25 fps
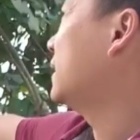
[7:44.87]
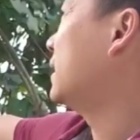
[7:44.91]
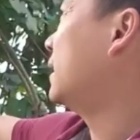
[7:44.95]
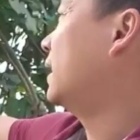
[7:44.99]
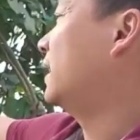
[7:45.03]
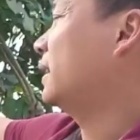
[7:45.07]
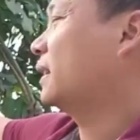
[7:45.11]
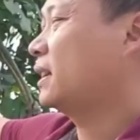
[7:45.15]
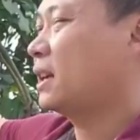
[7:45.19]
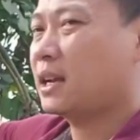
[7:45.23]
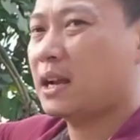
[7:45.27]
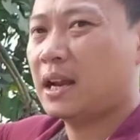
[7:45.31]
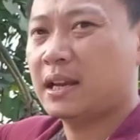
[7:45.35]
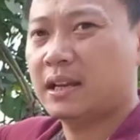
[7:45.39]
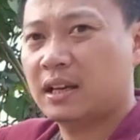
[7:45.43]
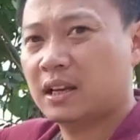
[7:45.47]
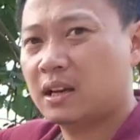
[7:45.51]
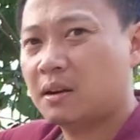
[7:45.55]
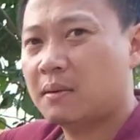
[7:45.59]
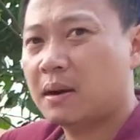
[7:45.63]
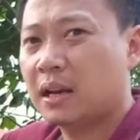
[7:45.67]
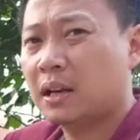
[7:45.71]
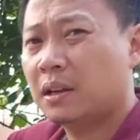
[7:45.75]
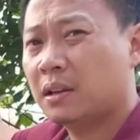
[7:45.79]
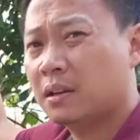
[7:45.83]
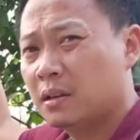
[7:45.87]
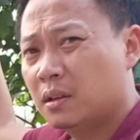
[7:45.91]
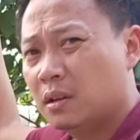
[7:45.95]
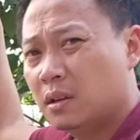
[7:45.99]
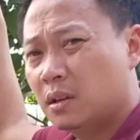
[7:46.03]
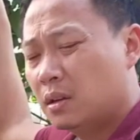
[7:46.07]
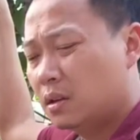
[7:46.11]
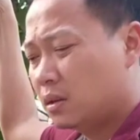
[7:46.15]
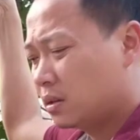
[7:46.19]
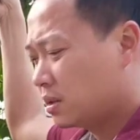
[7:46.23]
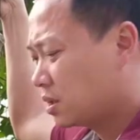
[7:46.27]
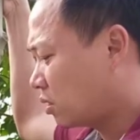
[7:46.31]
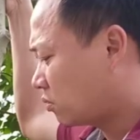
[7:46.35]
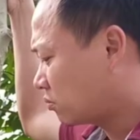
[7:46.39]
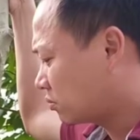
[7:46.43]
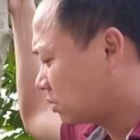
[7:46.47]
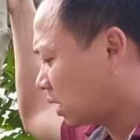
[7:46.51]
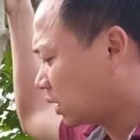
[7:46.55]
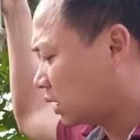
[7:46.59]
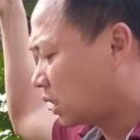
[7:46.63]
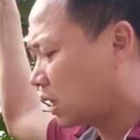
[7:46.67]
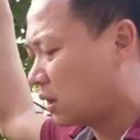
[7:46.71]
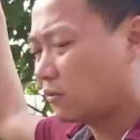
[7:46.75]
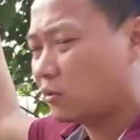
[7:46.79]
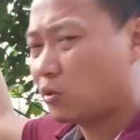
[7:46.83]
đấy, cái cành này các bạn đấy, trông
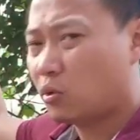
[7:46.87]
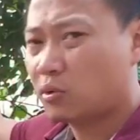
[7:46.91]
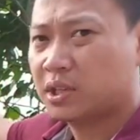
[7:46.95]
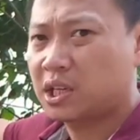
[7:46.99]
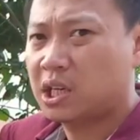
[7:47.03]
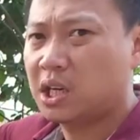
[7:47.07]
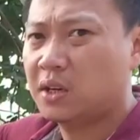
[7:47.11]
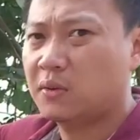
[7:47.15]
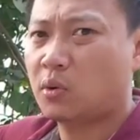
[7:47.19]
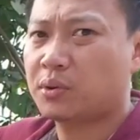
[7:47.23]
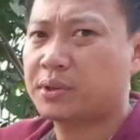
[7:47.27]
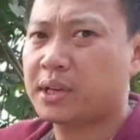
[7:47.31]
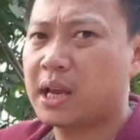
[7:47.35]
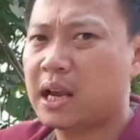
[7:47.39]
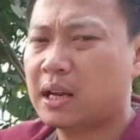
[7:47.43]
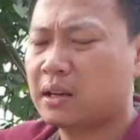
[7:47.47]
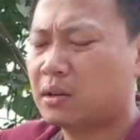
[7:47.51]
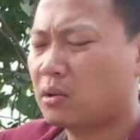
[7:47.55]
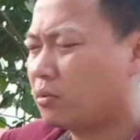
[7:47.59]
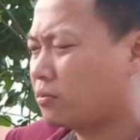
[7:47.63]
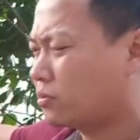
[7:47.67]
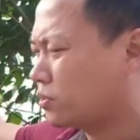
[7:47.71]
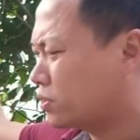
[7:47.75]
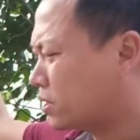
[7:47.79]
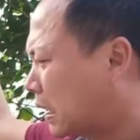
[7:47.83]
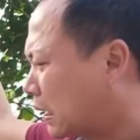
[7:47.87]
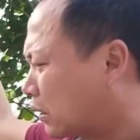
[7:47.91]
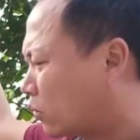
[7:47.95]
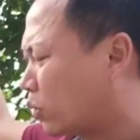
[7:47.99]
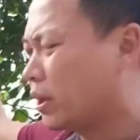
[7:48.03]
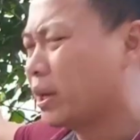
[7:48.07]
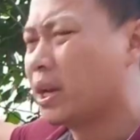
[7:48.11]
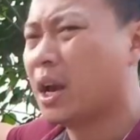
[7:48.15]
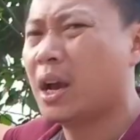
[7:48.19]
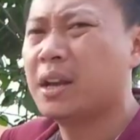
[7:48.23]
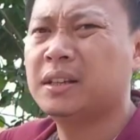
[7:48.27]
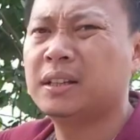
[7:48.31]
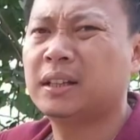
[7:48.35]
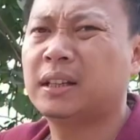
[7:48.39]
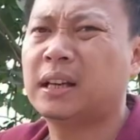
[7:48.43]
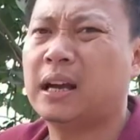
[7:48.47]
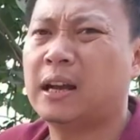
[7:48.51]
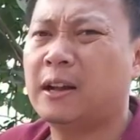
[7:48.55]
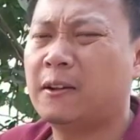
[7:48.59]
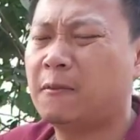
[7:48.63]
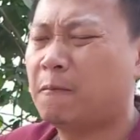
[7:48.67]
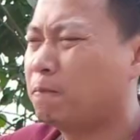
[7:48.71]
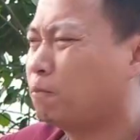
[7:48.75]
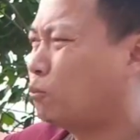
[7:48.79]
rất là vô tri vô giác nó chẳng có ý nghĩa gì cả